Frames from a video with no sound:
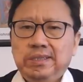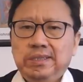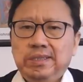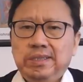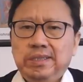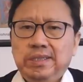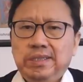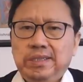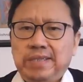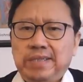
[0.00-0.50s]

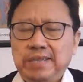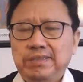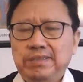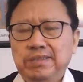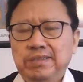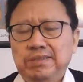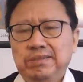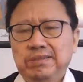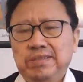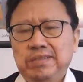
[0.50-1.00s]
呃，但
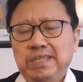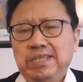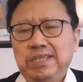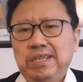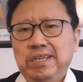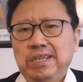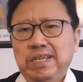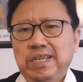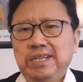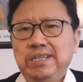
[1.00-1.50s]
是这
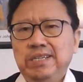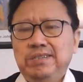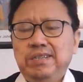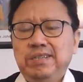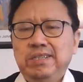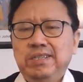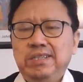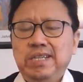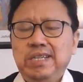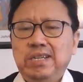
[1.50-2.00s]
些内地
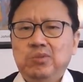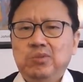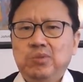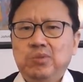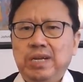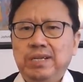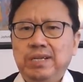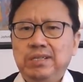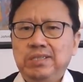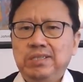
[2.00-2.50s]
生现在出
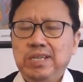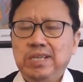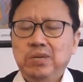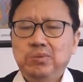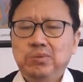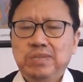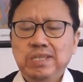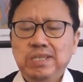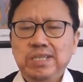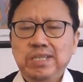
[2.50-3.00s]
来揭
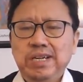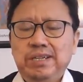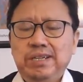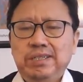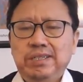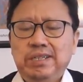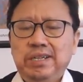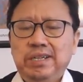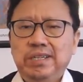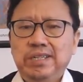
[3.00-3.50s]
露真相，
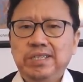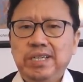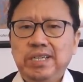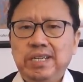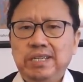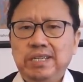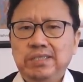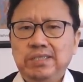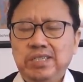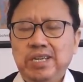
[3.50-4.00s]
而且
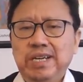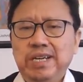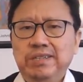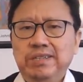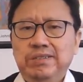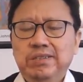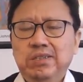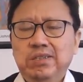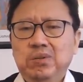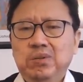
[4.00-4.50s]
呢，谴
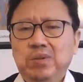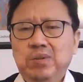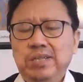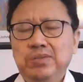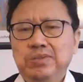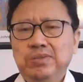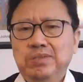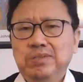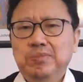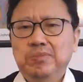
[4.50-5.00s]
责《环
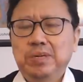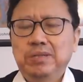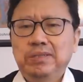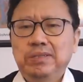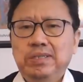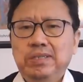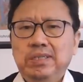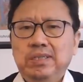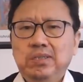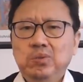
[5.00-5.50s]
球时报》，
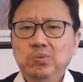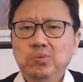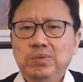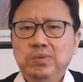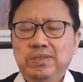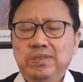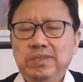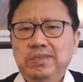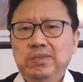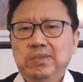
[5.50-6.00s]
怒
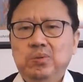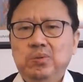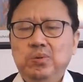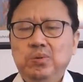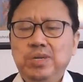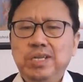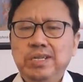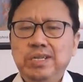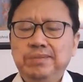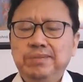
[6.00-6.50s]
责胡
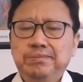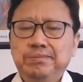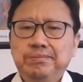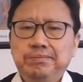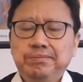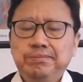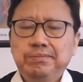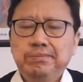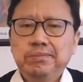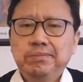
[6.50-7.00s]
锡进，
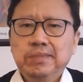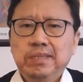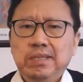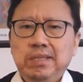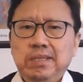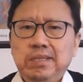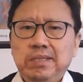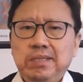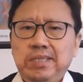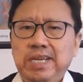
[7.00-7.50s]

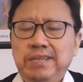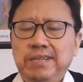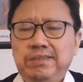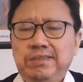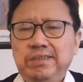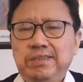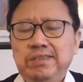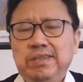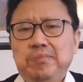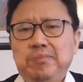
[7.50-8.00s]
谴
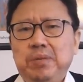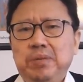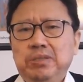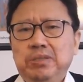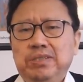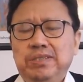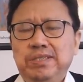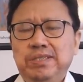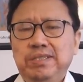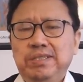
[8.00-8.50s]
责这个报
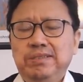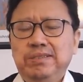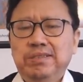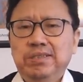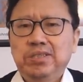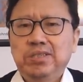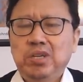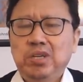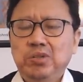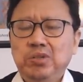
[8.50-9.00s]
道的记者，
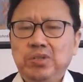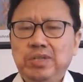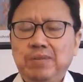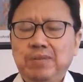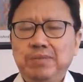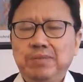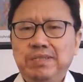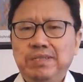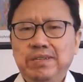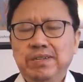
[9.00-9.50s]
要求他
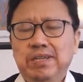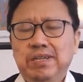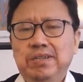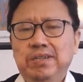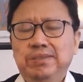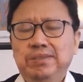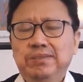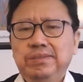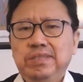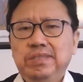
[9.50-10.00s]
们撤
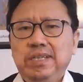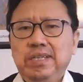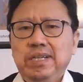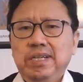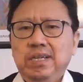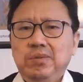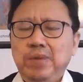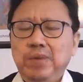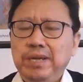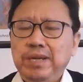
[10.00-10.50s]
稿，
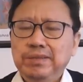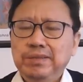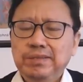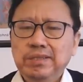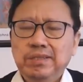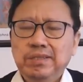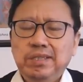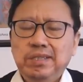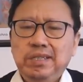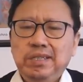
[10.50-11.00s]
原因
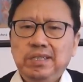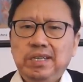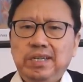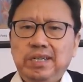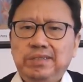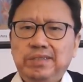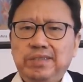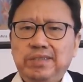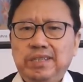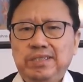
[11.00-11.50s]
是。
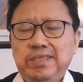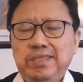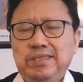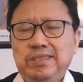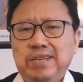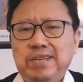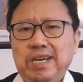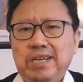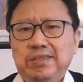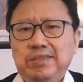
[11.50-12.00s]
呃，这个记
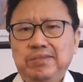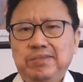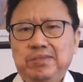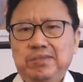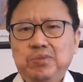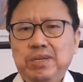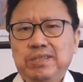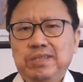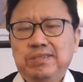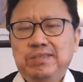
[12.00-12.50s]
者还
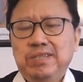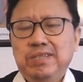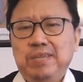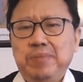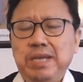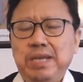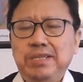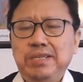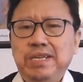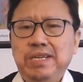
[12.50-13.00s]
对自己
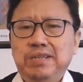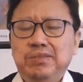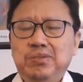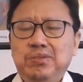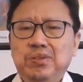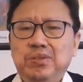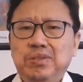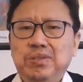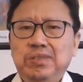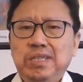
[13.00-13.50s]
辩解
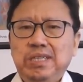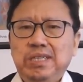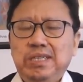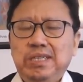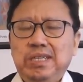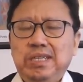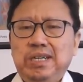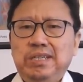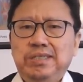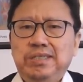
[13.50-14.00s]

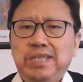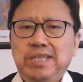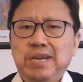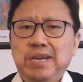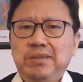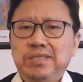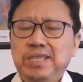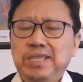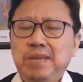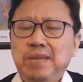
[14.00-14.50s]
说：“呃，
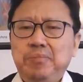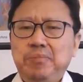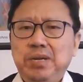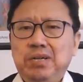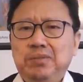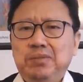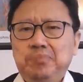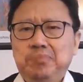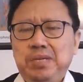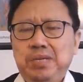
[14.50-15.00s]
先先不
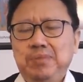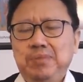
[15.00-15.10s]
要批